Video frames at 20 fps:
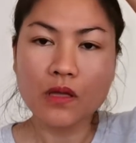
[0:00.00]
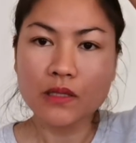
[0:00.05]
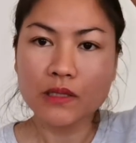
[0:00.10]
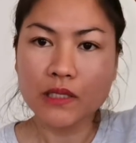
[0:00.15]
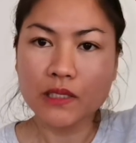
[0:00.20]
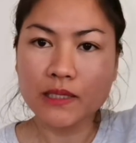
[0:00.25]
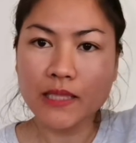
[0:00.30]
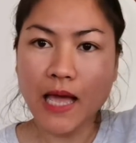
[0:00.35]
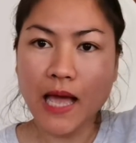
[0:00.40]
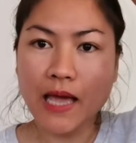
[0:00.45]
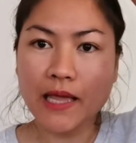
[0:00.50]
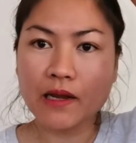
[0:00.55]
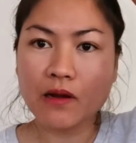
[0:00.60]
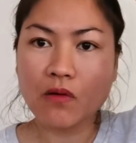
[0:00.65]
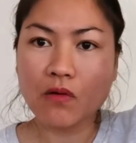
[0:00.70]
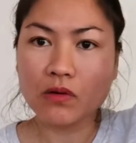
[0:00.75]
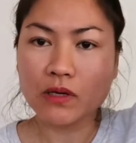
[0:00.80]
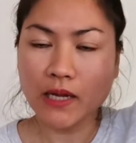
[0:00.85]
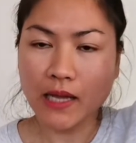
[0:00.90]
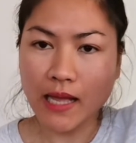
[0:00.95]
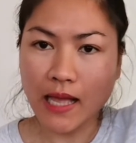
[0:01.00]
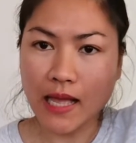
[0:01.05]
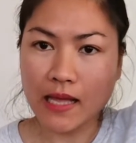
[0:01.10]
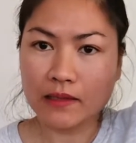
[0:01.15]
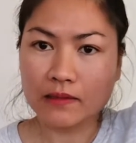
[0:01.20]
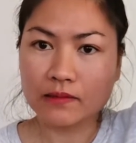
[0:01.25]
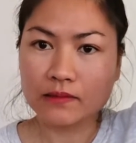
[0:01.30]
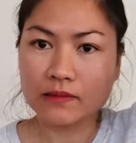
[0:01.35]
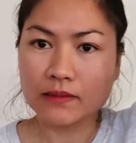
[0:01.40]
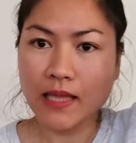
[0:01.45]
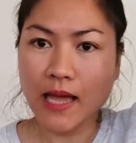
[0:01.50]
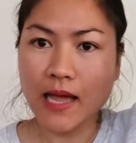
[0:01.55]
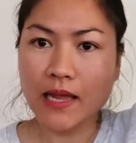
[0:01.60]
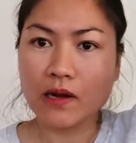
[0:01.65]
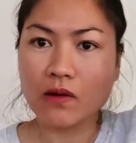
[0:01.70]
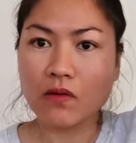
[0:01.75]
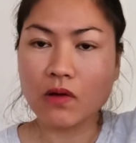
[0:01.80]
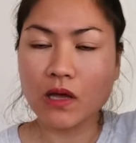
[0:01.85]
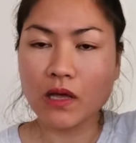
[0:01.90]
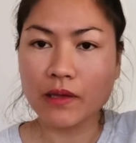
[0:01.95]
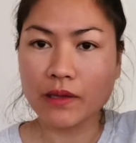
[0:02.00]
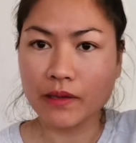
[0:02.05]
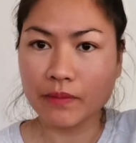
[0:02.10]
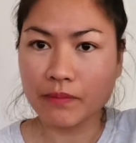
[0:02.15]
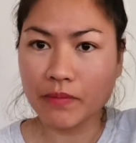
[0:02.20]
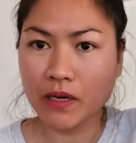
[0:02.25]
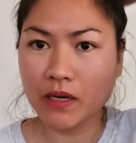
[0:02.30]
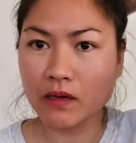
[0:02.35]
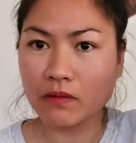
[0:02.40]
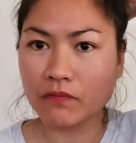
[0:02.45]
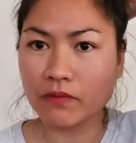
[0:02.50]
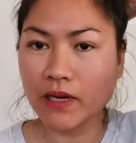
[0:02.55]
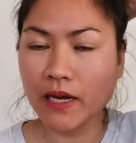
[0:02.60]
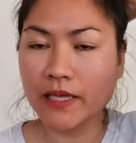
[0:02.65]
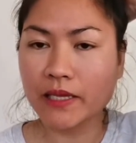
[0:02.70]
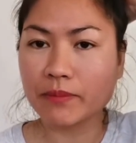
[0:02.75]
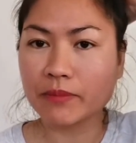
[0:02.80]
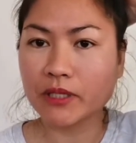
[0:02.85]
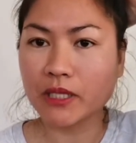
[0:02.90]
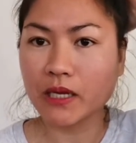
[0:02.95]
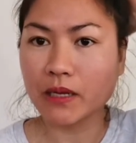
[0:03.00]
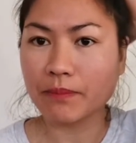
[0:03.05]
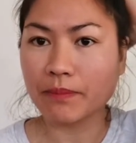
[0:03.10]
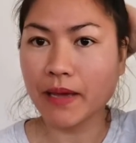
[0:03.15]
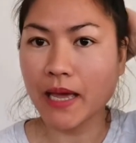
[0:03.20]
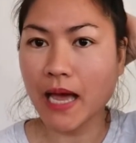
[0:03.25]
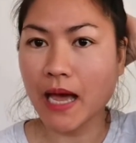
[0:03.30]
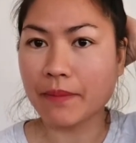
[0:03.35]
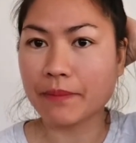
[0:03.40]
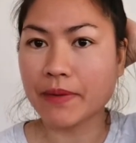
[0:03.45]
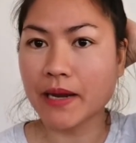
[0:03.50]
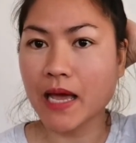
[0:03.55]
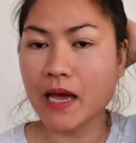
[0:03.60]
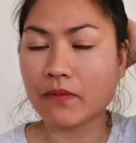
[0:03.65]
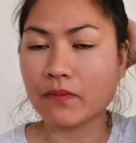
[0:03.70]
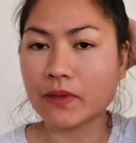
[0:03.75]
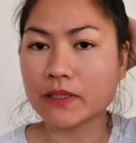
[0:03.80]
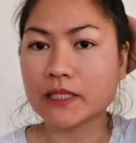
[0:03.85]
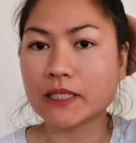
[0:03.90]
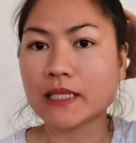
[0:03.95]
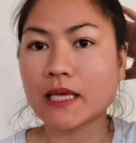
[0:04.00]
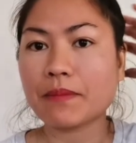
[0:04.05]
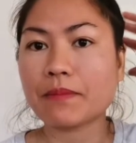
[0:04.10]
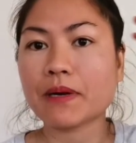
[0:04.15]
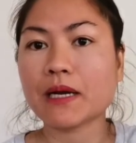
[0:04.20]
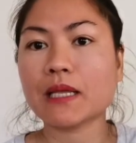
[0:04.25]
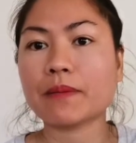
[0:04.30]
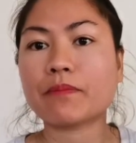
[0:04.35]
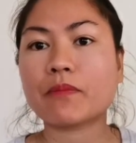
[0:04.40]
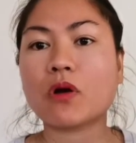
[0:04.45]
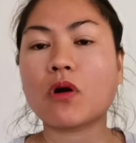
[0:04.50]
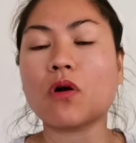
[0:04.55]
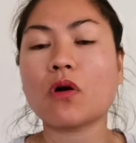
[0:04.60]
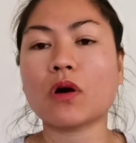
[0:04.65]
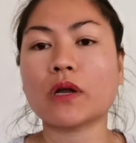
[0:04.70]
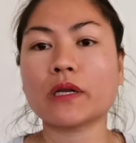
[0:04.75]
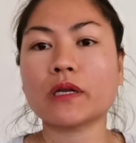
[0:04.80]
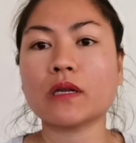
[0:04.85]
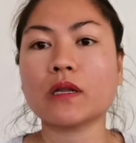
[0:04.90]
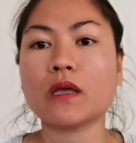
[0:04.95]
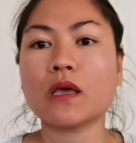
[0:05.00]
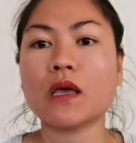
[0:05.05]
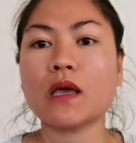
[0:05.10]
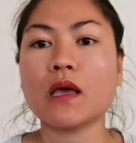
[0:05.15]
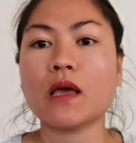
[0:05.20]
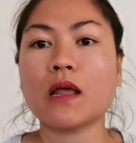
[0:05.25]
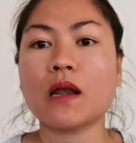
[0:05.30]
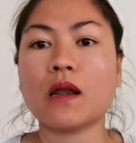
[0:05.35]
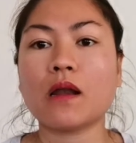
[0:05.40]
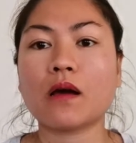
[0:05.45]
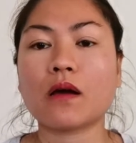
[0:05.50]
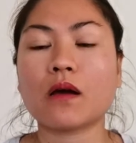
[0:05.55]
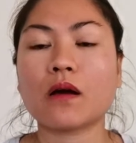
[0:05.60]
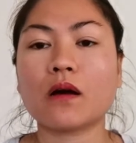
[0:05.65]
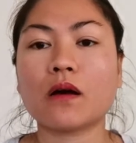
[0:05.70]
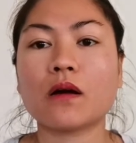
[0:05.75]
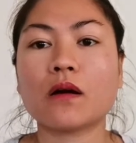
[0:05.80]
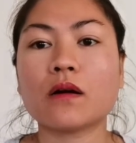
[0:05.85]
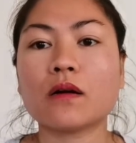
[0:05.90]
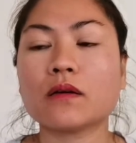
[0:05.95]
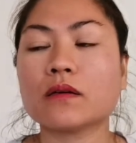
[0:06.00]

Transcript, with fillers: ที่ท้ายลงนะคะท้ายลงเหยเบิงวิไลยังม่ทันเด็ไปอาบน้ำว่าจะทำคลิปก่อน แล้วก็